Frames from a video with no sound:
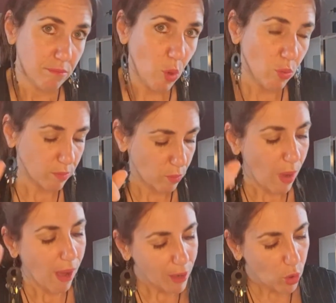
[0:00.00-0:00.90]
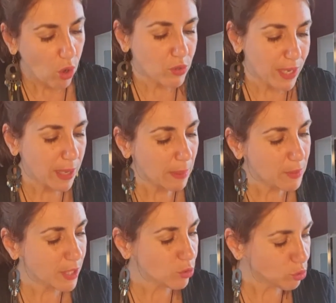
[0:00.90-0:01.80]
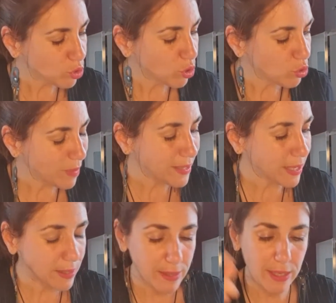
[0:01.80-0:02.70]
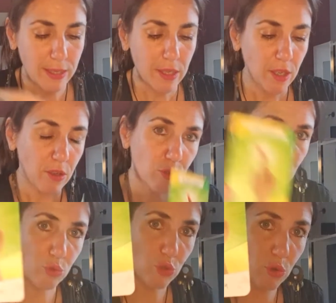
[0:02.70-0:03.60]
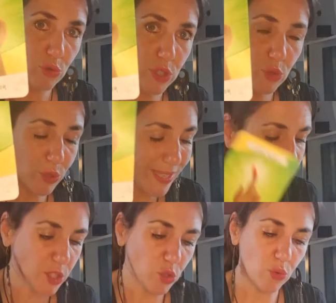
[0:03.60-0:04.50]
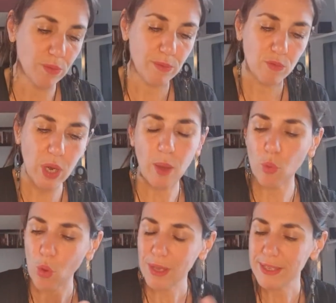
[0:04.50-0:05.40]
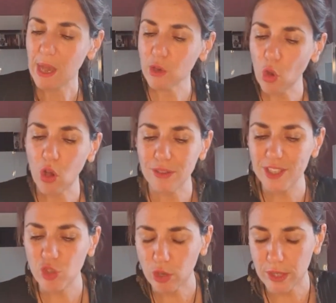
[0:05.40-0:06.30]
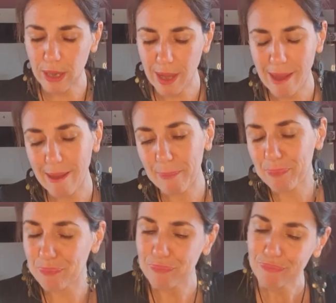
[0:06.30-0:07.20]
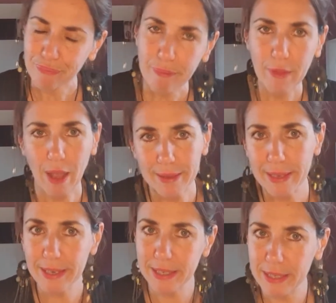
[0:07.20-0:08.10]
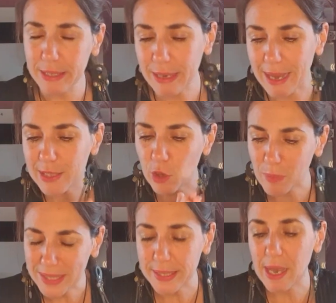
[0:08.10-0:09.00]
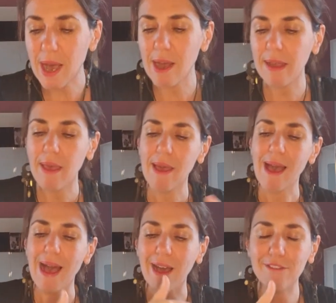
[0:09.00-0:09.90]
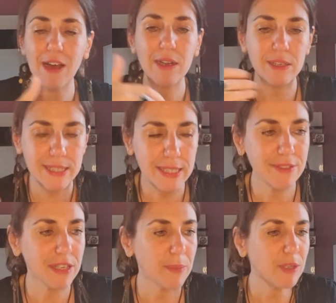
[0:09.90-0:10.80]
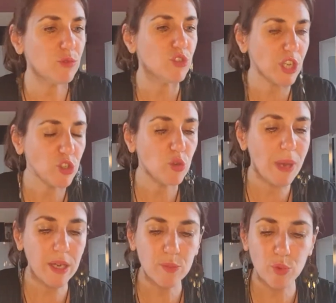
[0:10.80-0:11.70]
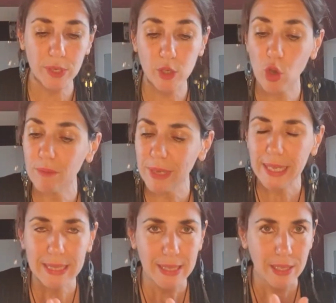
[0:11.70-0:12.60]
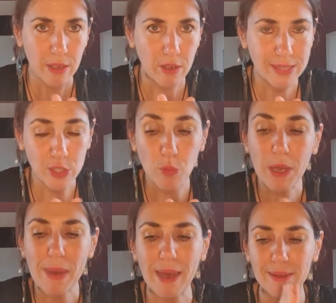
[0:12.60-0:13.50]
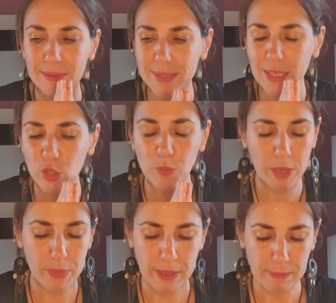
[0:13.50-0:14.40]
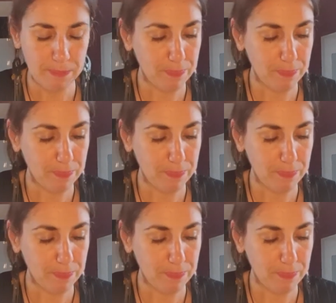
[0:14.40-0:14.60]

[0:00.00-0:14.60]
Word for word: Bon, encore, on a quand même cette notion de patience, hein. euh, cette notion aussi de guérison. Voilà, il y a encore des choses à, guérir, à être patient, avant qu'il y ait vraiment du changement pour les lions, mais euh, ça se prépare, ça se prépare.